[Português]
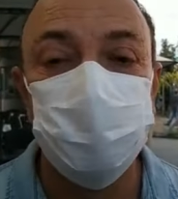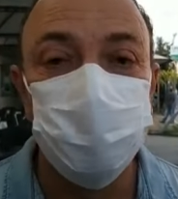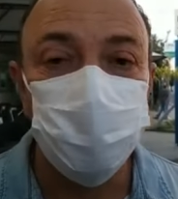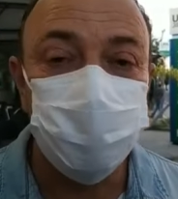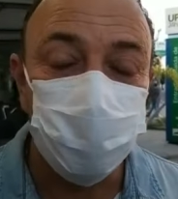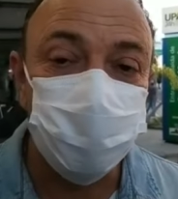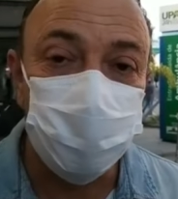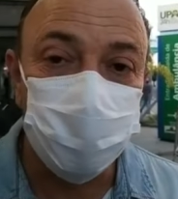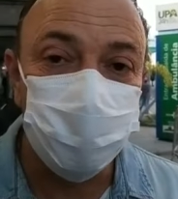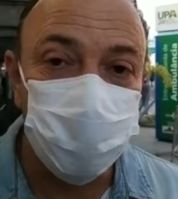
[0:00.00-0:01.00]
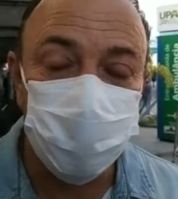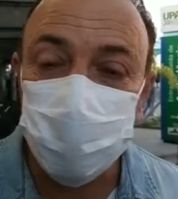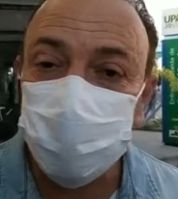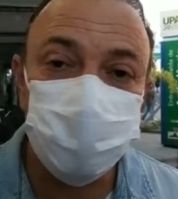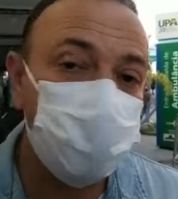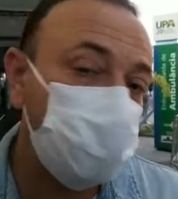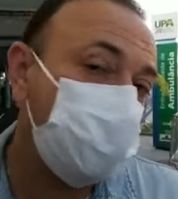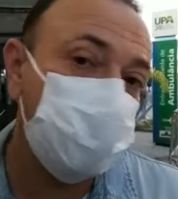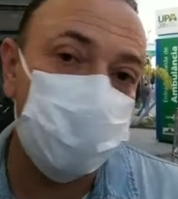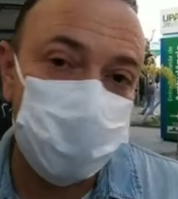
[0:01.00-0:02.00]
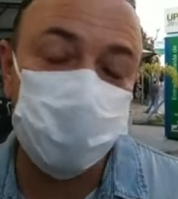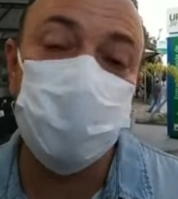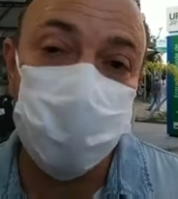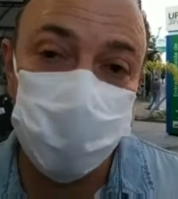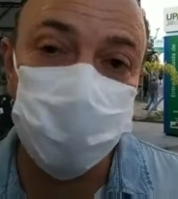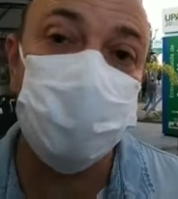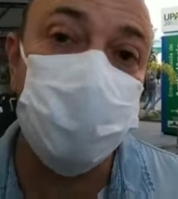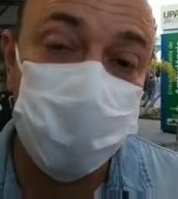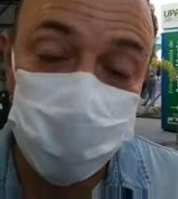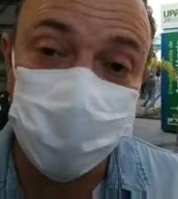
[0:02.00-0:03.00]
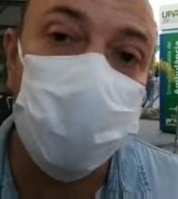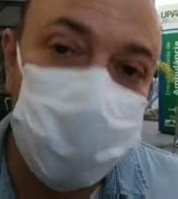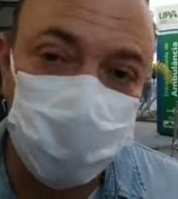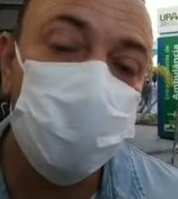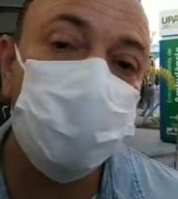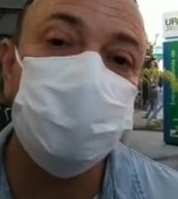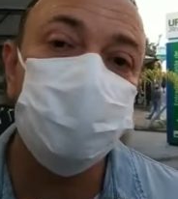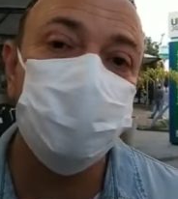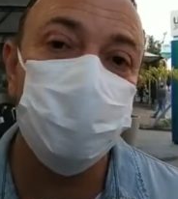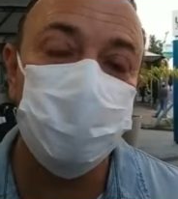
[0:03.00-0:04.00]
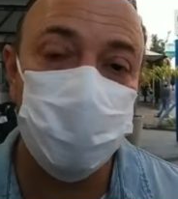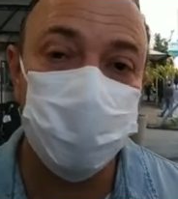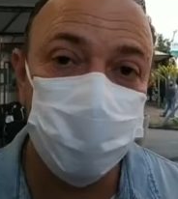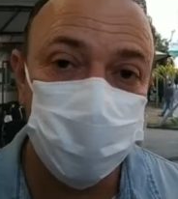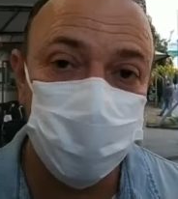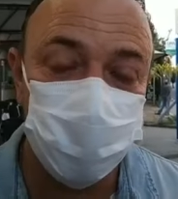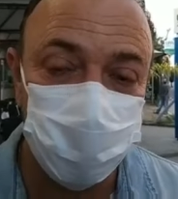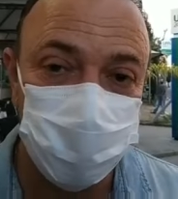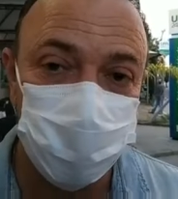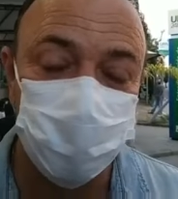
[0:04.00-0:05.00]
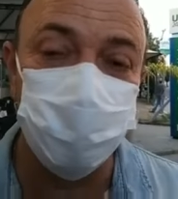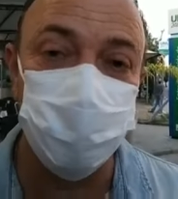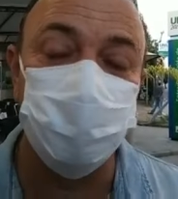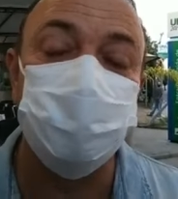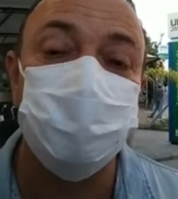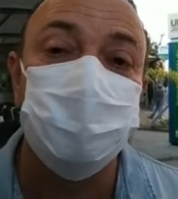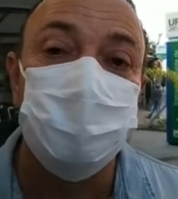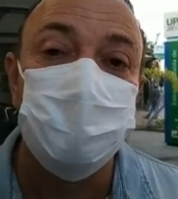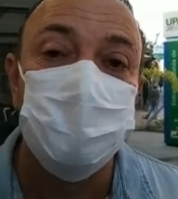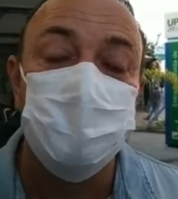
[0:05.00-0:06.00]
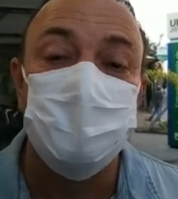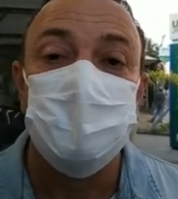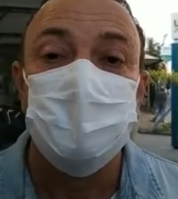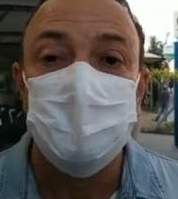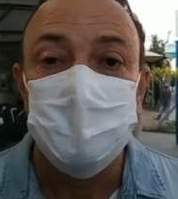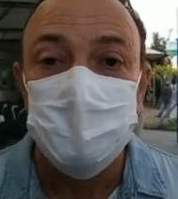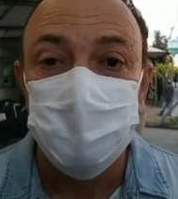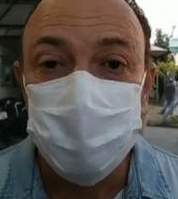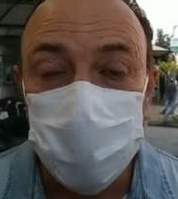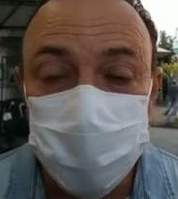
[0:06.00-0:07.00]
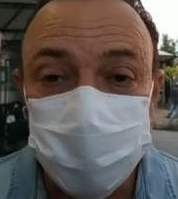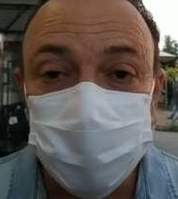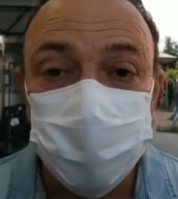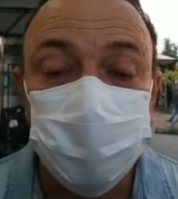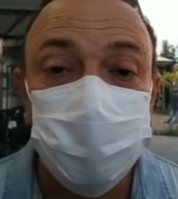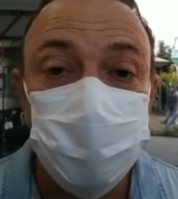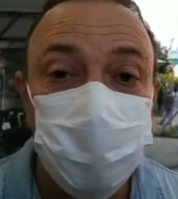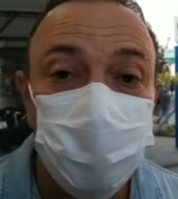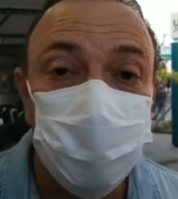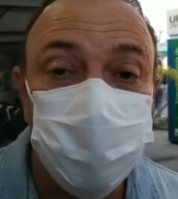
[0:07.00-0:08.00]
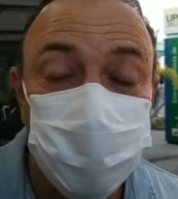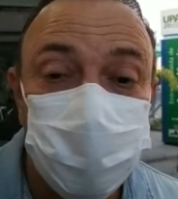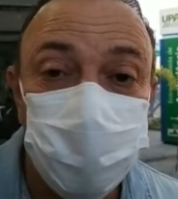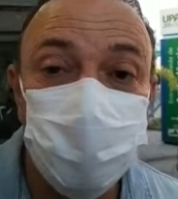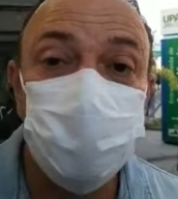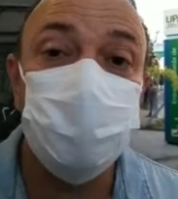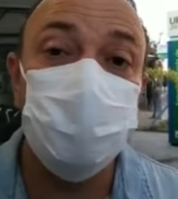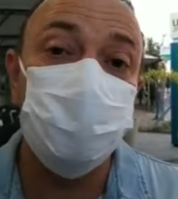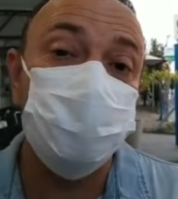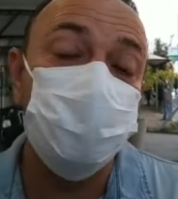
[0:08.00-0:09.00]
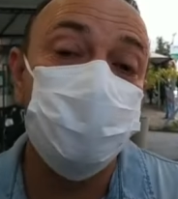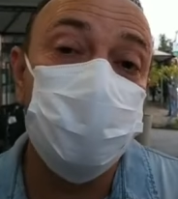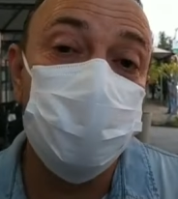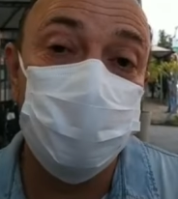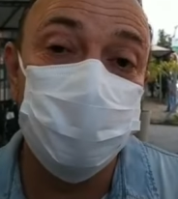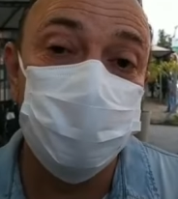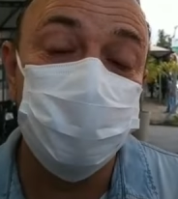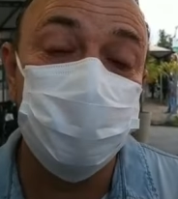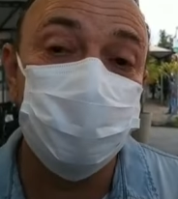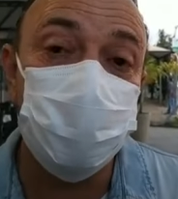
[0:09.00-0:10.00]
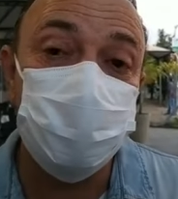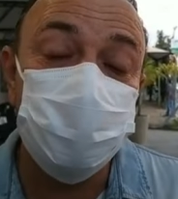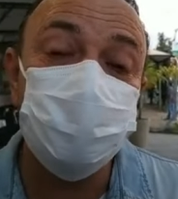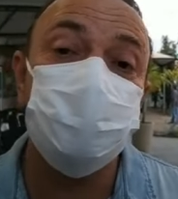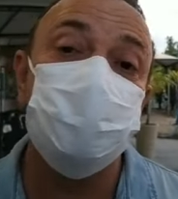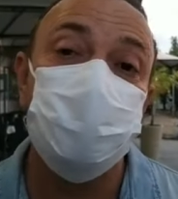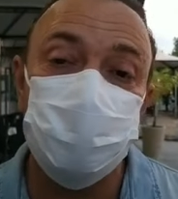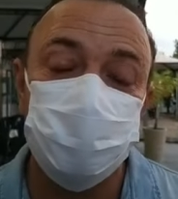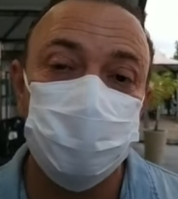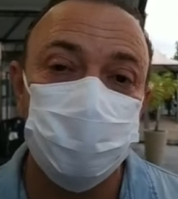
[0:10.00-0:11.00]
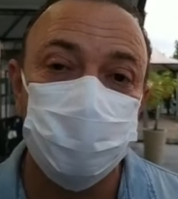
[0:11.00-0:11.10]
o hospital de campanha e até esse final de semana nós teremos mais leitos em operação no hospital de campanha. Mas, é, para vocês terem uma ideia, nós ampliamos para 15 leitos